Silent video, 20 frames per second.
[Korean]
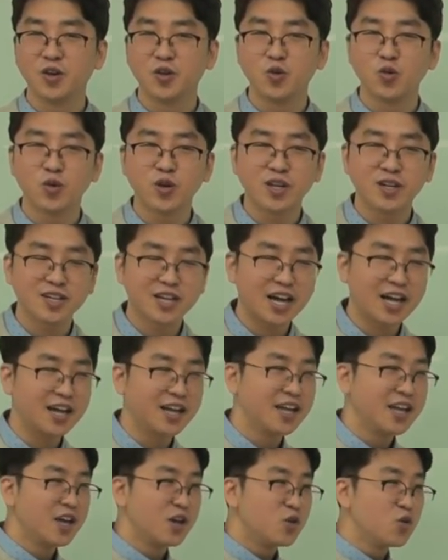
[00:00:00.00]
요리를,
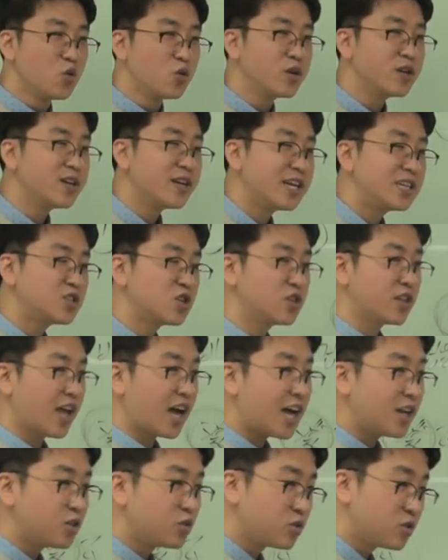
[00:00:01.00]
그러니까 요리를 해서
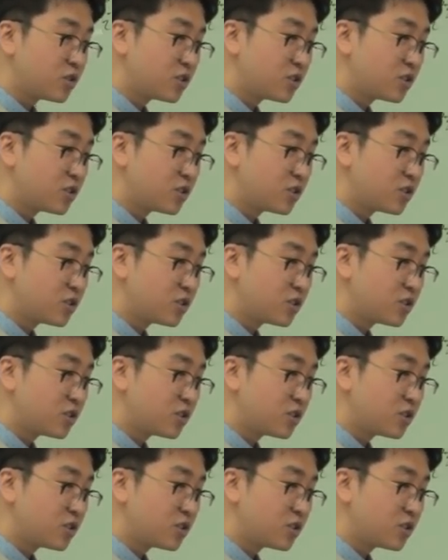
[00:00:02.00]
내가